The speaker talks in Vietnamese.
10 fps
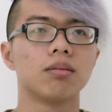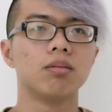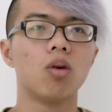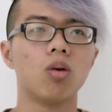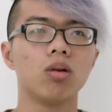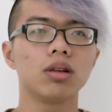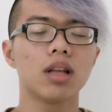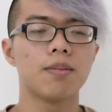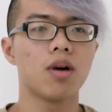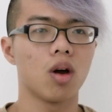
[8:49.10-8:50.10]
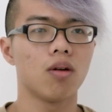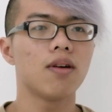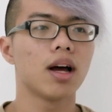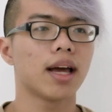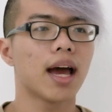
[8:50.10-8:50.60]
Muốn tìm hiểu
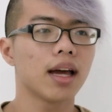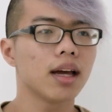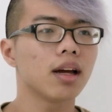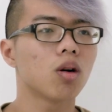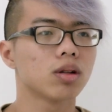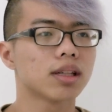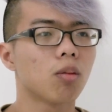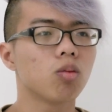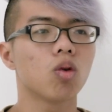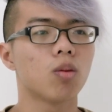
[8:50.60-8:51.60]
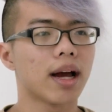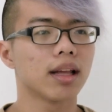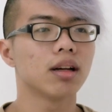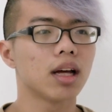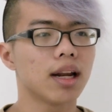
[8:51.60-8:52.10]
về cái cuộc sống của
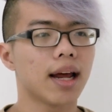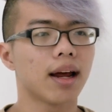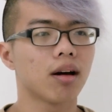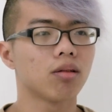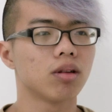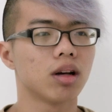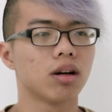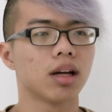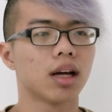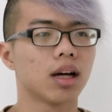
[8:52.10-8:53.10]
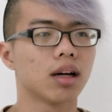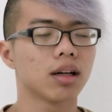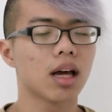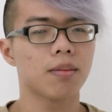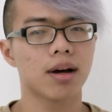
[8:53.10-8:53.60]
bạn như thế nào, rồi
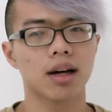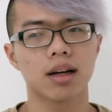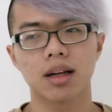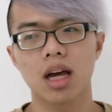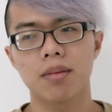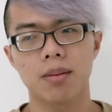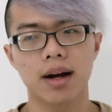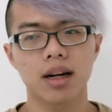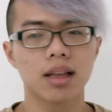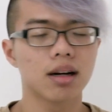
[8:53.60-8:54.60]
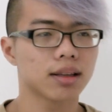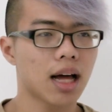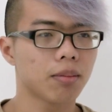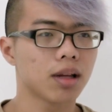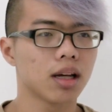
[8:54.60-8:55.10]
khi mà bạn đi thực
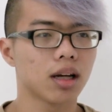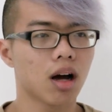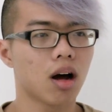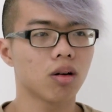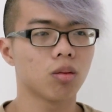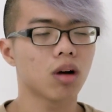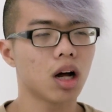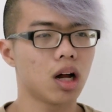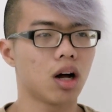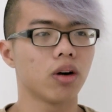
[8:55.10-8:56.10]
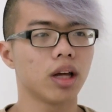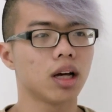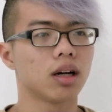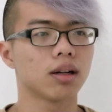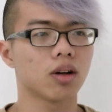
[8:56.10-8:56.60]
tập thì họ cũng có hỏi
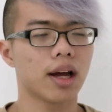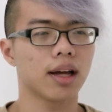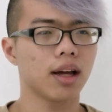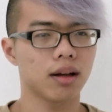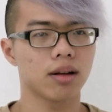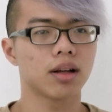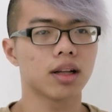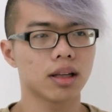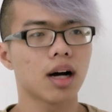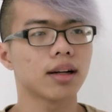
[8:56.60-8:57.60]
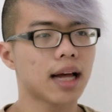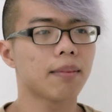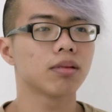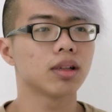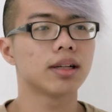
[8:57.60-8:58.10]
thực
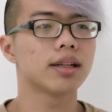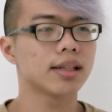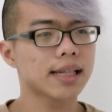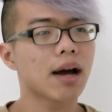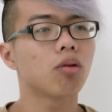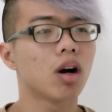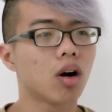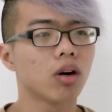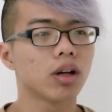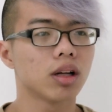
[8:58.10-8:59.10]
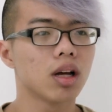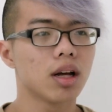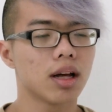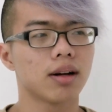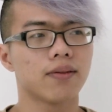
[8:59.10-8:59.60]
tập sao rồi,
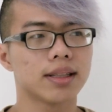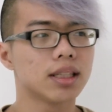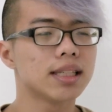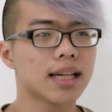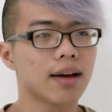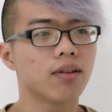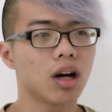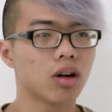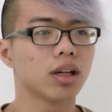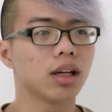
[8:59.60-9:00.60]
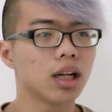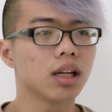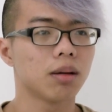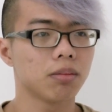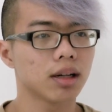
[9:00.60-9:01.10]
và chia sẻ với họ những
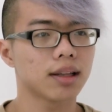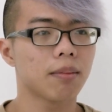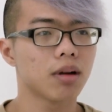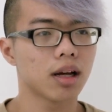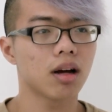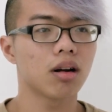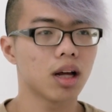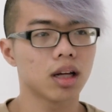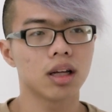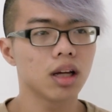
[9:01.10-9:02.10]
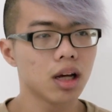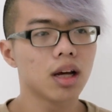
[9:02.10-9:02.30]
kinh nghiệm thực tập để có thể